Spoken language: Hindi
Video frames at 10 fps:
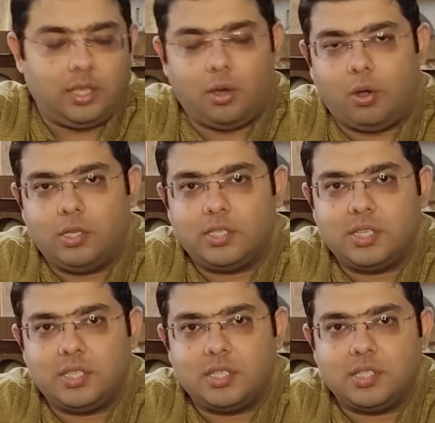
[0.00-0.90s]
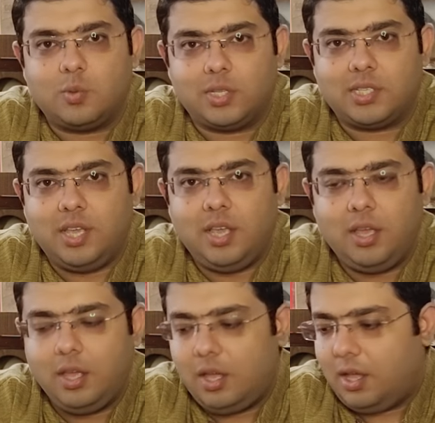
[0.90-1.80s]
दी ऑल सीजन्स विस्की
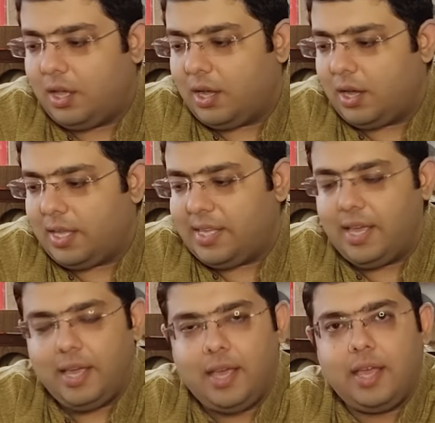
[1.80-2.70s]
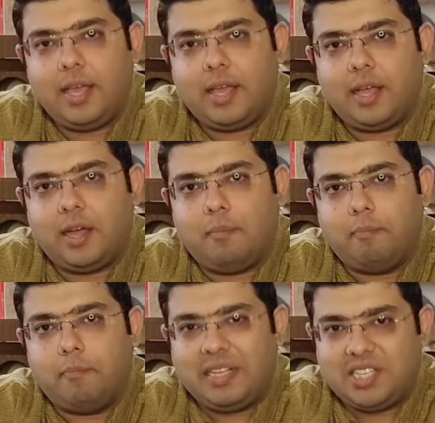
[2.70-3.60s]
ये एक
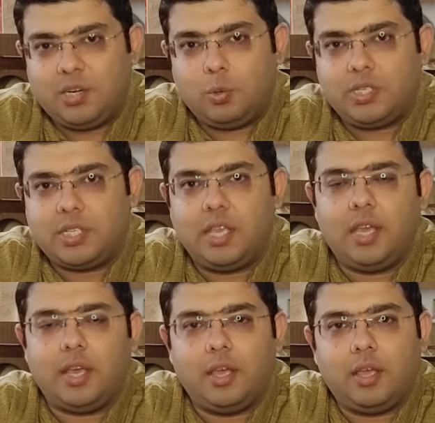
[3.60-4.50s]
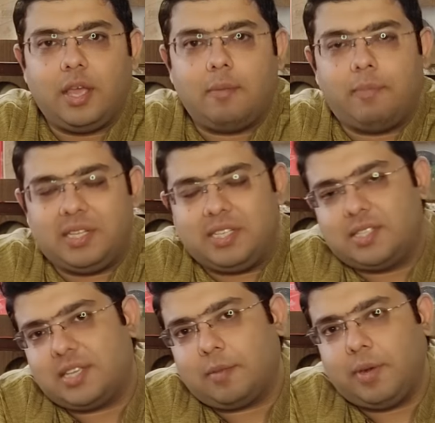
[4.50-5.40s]
बजट uh, विस्की है एक बजट
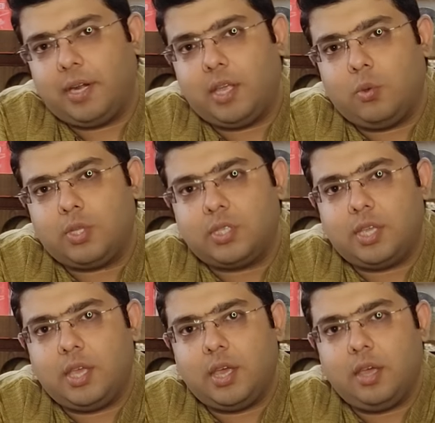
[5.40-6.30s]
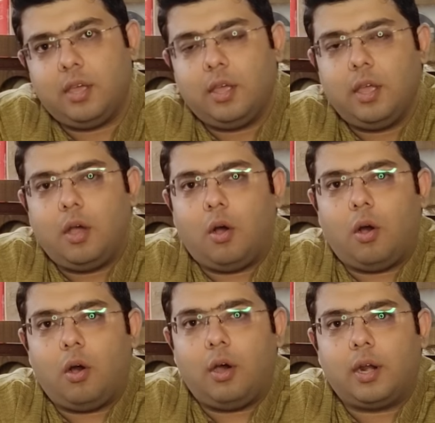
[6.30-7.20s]
सेगमेंट की विस्की है
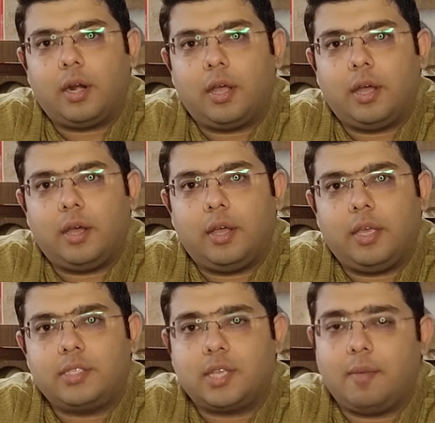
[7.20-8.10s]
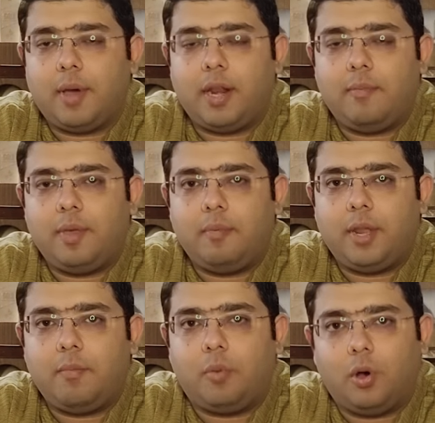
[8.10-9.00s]
और uh, इसके बारे में
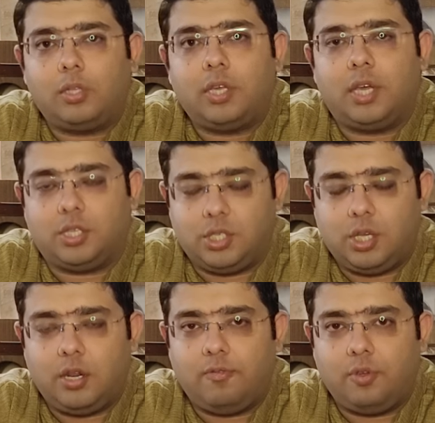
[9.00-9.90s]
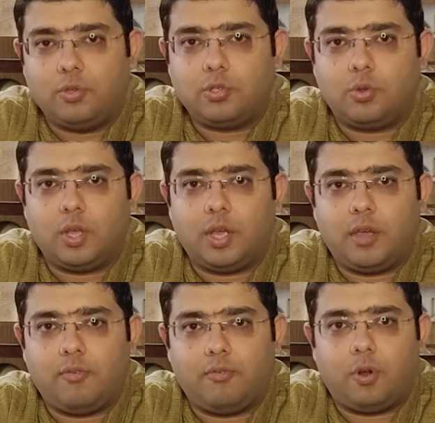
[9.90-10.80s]
मैंने बहुत ही अच्छे रिव्यूज़ सुने
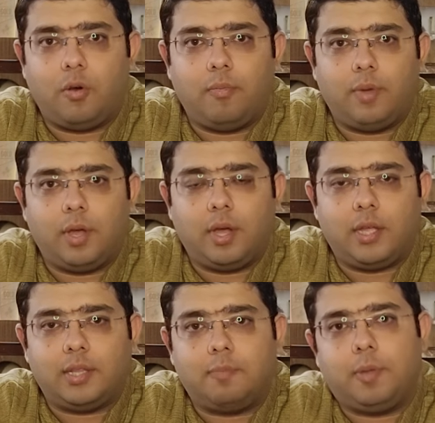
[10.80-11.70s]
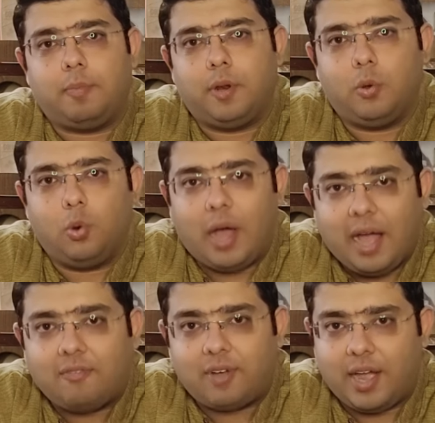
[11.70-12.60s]
हैं फ्रॉम द पीपल हु
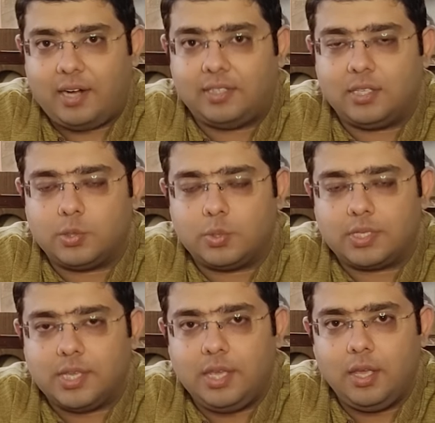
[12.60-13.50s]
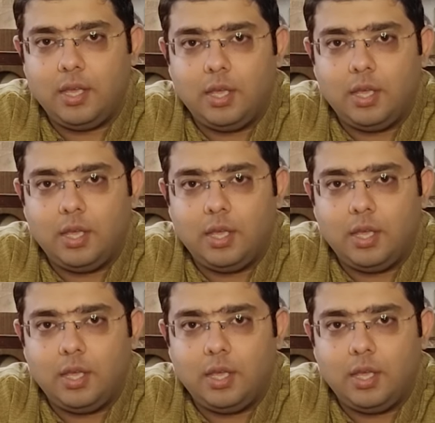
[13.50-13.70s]
हैव हैड दिस विस्की